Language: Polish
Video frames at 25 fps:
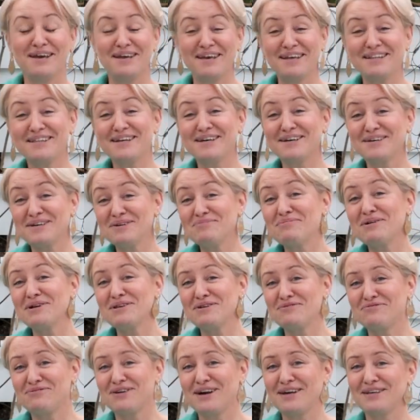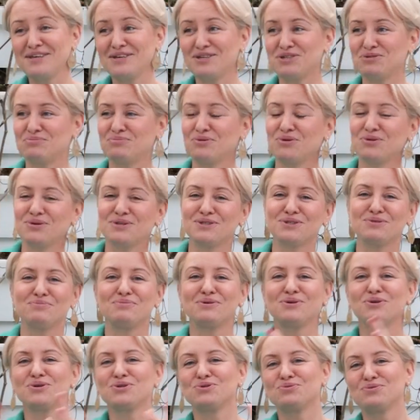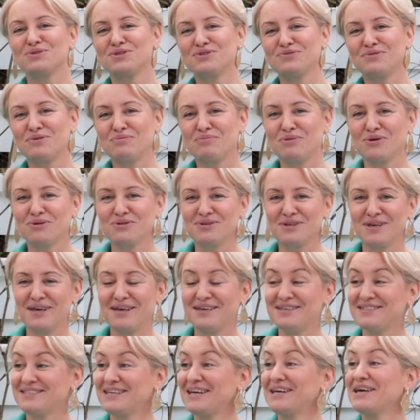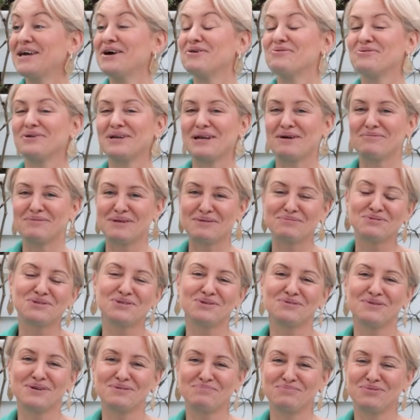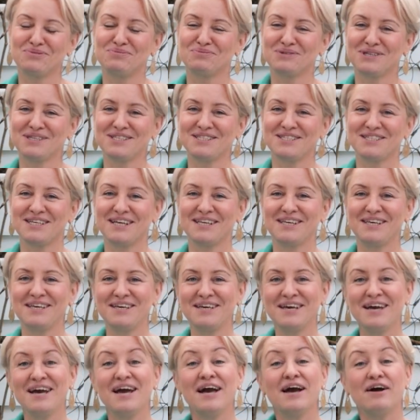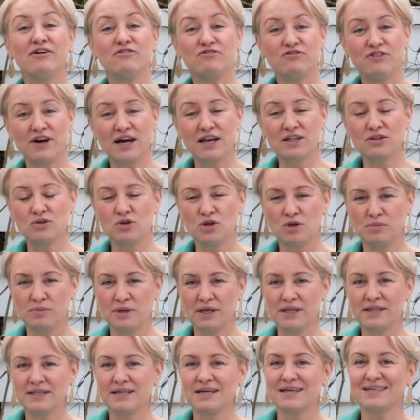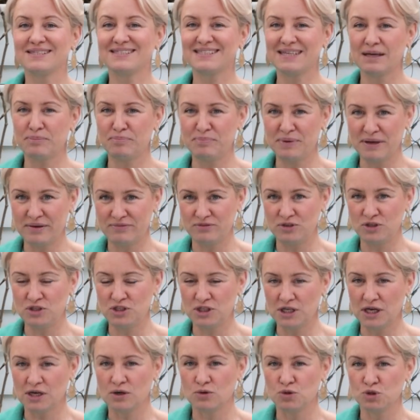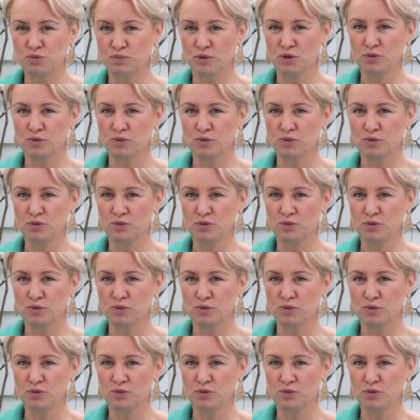jednak chyba nie fajnie, żeby one sobie rosły swobodnie i zajęły nam na przykład pół przestrzeni. Warto im jednak zapewnić jakąś